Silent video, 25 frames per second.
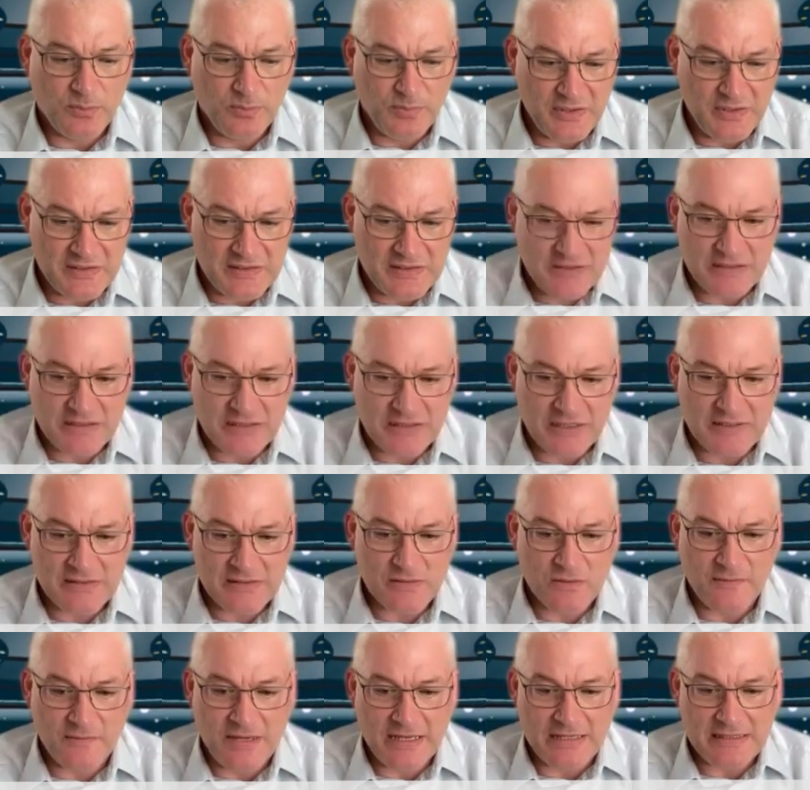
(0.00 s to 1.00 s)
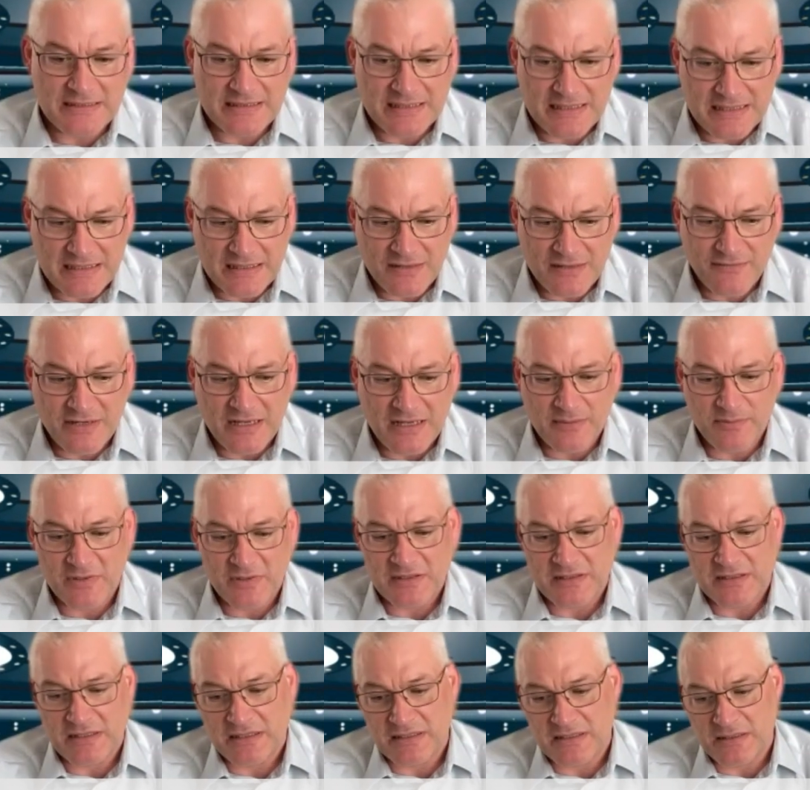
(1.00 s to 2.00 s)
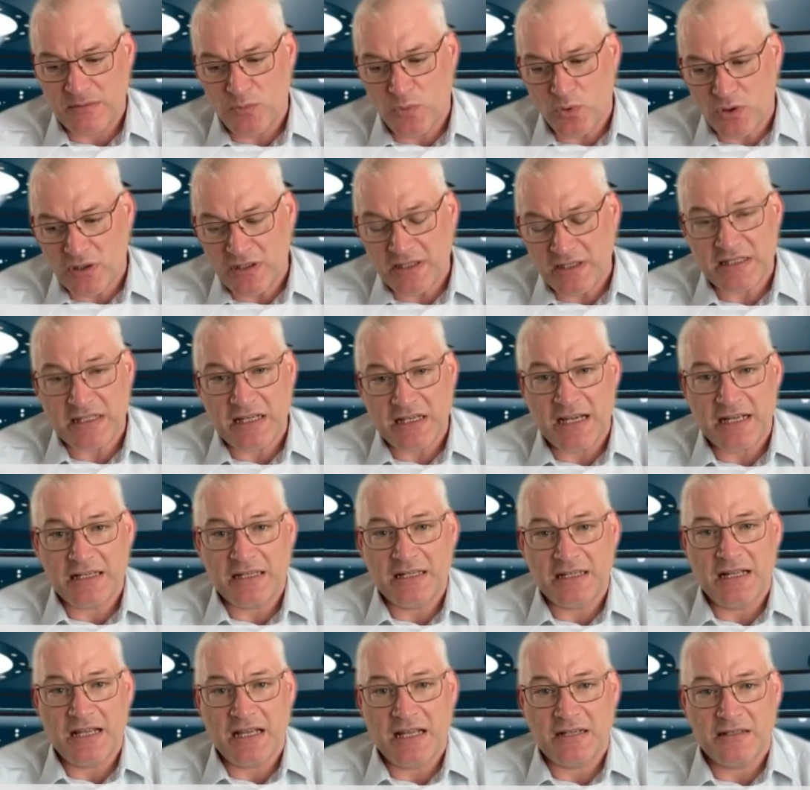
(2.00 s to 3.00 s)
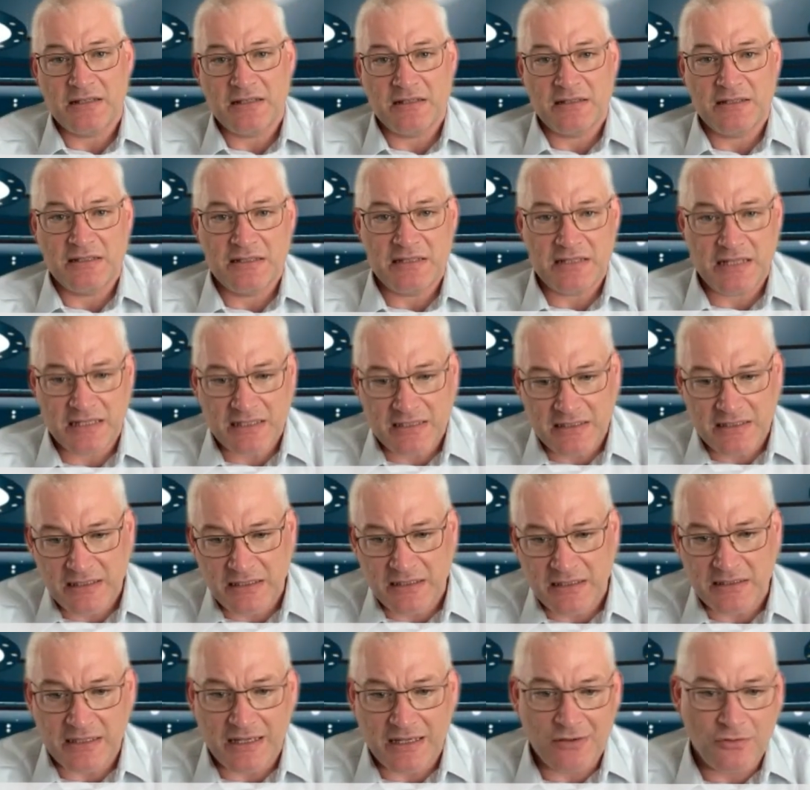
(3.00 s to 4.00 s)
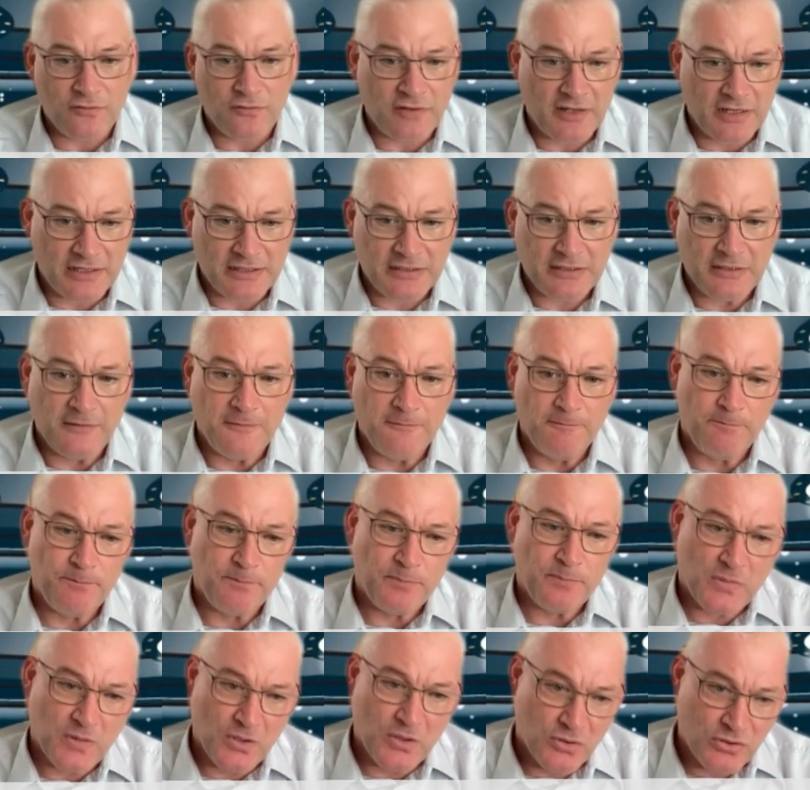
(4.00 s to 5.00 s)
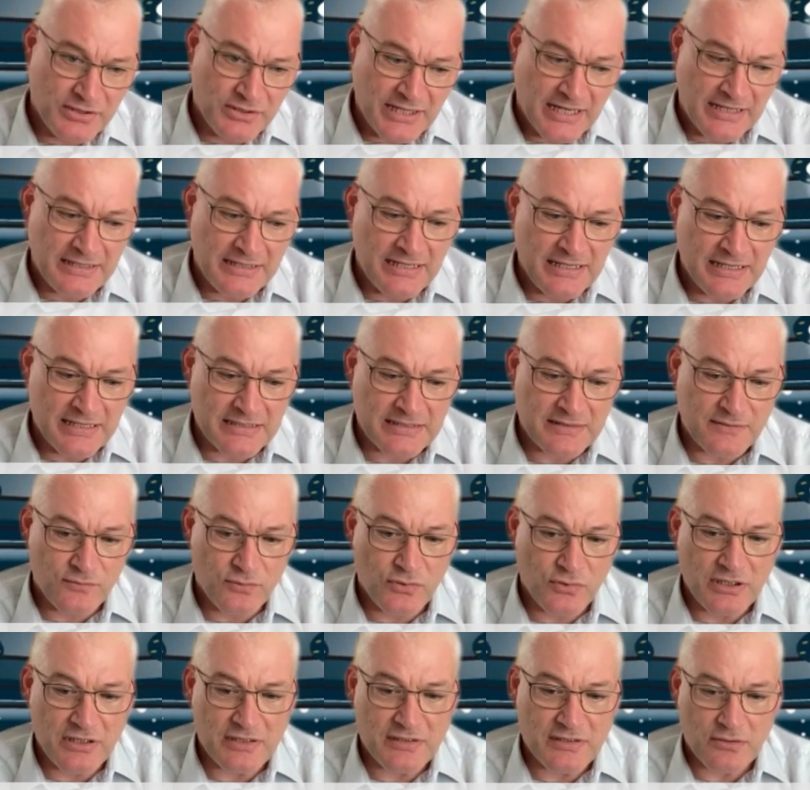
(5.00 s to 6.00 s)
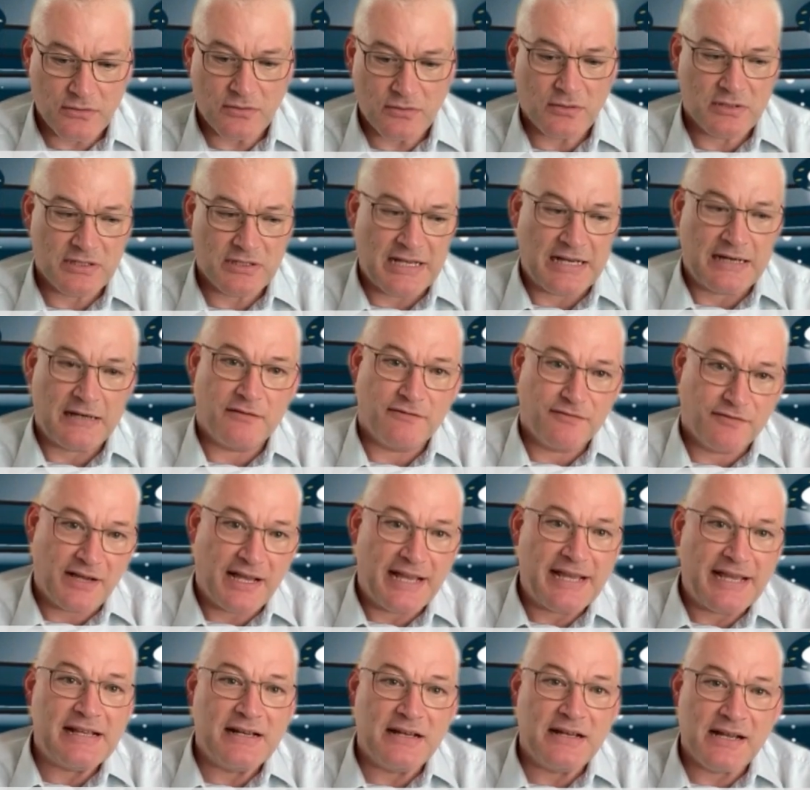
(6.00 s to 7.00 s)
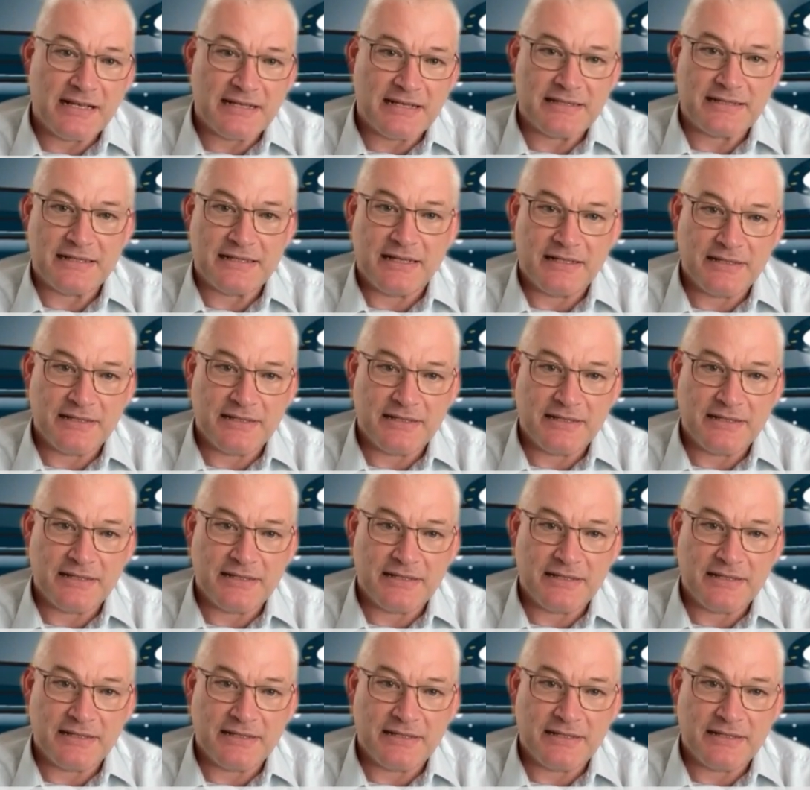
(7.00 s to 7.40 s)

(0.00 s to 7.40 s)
bis ich dann soweit sicher war, bis ich die Möglichkeiten hatte, die Techniken drauf hatte, und dann erst wurde ich sozusagen freigelassen.